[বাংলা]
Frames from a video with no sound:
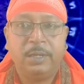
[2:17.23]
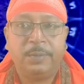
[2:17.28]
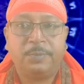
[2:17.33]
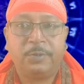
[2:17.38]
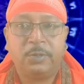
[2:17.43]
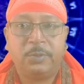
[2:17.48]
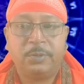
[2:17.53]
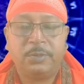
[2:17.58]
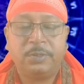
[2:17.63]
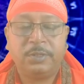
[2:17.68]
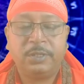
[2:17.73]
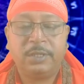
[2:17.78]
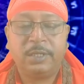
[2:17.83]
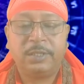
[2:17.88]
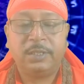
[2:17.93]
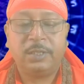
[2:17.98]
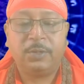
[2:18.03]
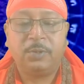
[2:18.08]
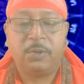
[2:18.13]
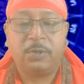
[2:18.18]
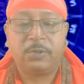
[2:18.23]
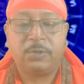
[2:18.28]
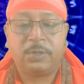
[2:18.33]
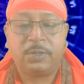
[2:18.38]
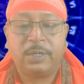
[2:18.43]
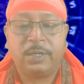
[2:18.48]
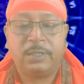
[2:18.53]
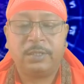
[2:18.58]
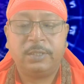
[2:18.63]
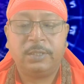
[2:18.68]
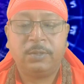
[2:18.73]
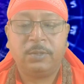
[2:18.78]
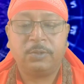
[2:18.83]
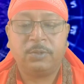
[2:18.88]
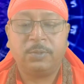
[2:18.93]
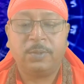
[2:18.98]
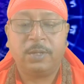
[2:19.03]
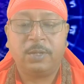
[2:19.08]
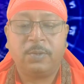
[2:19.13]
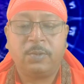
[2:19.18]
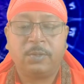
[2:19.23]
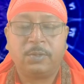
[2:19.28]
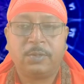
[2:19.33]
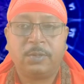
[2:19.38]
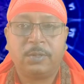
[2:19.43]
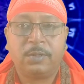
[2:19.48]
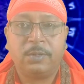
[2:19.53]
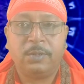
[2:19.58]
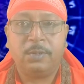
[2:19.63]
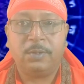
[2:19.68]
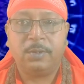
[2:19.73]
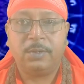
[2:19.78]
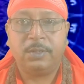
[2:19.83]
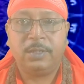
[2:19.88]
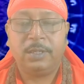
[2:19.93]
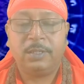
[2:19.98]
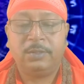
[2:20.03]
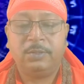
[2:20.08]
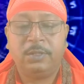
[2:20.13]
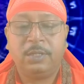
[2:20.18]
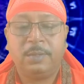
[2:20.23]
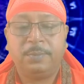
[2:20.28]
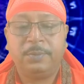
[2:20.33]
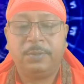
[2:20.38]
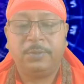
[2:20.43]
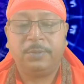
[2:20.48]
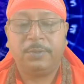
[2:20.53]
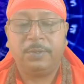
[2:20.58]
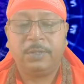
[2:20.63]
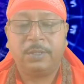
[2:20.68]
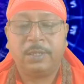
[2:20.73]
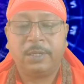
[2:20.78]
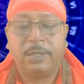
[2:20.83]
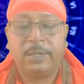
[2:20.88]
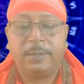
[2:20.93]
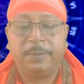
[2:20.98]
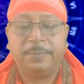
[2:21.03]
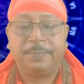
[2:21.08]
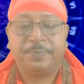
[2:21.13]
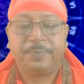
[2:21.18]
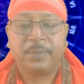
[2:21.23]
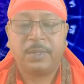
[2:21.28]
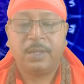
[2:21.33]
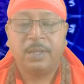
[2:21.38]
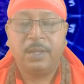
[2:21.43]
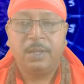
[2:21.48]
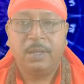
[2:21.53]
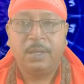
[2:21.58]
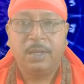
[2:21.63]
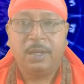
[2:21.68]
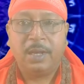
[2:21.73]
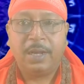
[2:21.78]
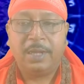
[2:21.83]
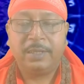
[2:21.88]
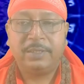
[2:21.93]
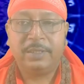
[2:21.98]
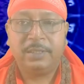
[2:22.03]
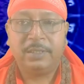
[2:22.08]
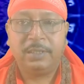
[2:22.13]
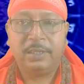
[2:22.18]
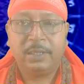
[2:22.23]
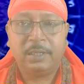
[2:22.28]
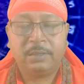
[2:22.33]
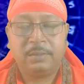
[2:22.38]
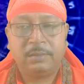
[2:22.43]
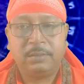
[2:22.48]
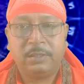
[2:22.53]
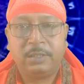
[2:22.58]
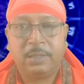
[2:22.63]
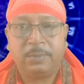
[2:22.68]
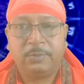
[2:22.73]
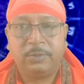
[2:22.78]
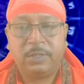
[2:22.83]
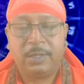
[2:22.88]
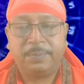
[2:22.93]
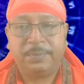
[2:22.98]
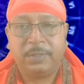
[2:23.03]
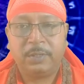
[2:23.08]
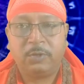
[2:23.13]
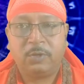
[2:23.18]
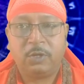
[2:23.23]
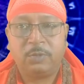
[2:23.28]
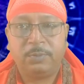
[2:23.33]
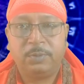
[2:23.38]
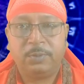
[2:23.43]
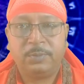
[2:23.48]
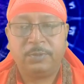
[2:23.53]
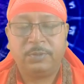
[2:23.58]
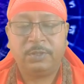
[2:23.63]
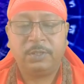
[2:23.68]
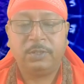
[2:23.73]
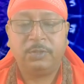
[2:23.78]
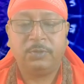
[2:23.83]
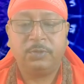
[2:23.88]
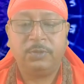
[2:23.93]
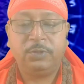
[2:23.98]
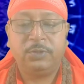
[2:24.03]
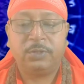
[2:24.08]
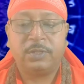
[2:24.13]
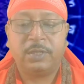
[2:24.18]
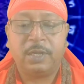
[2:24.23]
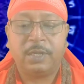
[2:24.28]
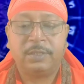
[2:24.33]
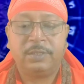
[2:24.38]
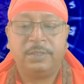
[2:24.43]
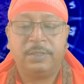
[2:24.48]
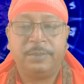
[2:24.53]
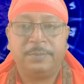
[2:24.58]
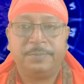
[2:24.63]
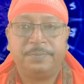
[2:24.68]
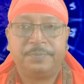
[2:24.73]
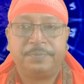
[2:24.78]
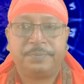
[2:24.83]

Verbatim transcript: এর পরবর্তী রাশি কর্কট রাশি অথবা কর্কট লগ্নের যদি আপনি হয়ে থাকেন আজকের দিনে যেমন আপনার কর্মের মধ্যে ধৈর্য থাকছে